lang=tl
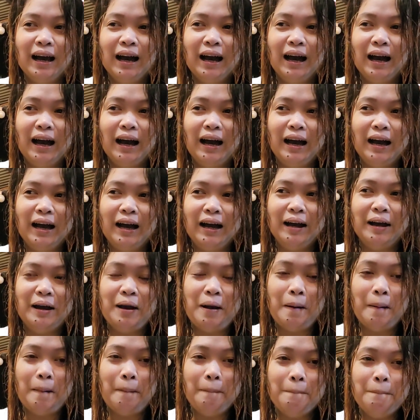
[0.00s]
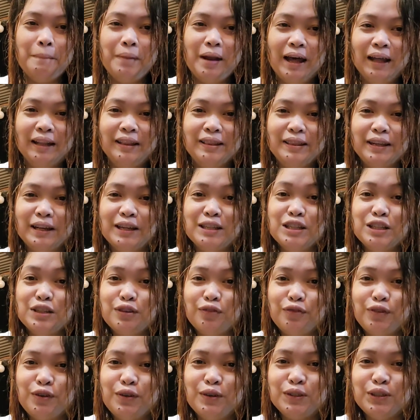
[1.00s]
uh, blood
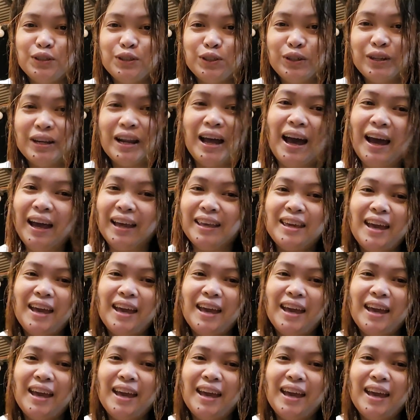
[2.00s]
transfusion na.